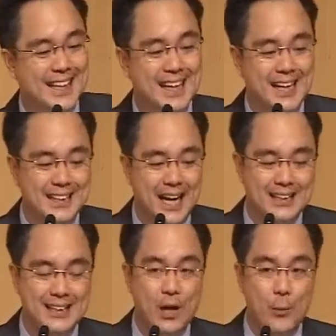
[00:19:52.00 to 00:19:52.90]
ดังนั้นการ
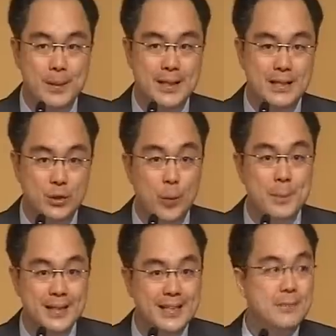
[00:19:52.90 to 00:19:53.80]
ที่เรามีตัว
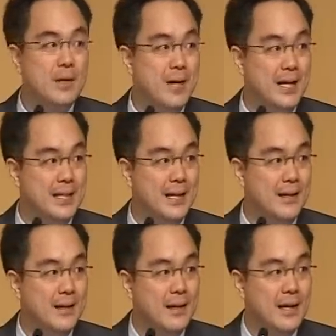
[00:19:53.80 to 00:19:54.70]
มินิขึ้นมาใหม่เนี่ย
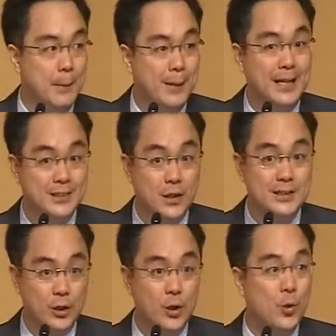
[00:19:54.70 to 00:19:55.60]
หลักประกันก็
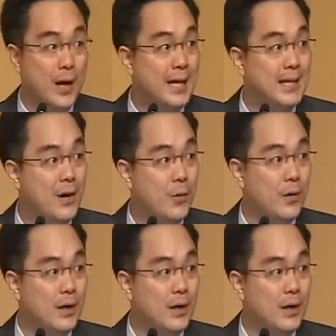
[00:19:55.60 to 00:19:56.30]
จะลดลง5เท่า